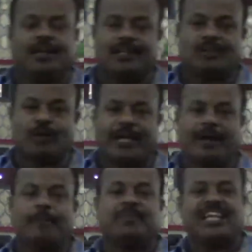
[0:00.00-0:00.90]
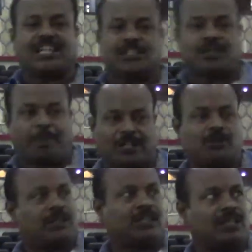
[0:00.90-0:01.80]
இதனுடைய இந்த
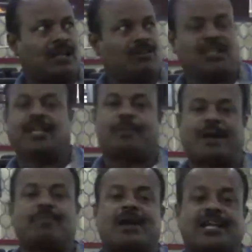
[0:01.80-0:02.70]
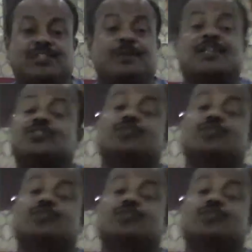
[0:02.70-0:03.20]
படத்து இதில் வந்து நீங்கள் படம் பார்க்குற எக்ஸ்பீரியன்ஸ்